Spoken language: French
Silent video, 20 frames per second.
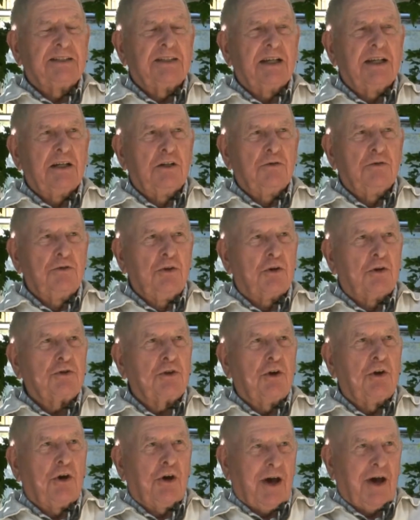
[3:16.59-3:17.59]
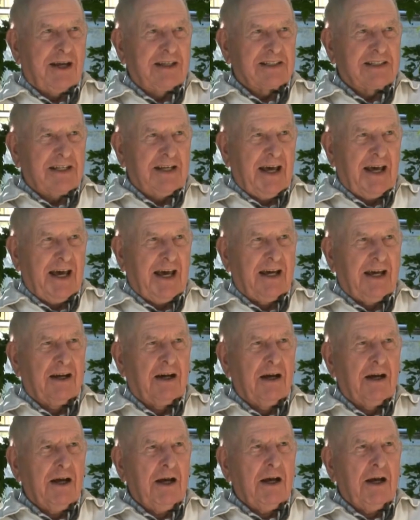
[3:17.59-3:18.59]
et c'est le docteur
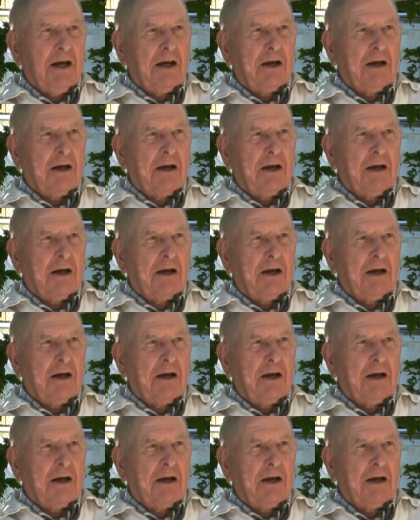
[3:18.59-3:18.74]
Hessler... C'est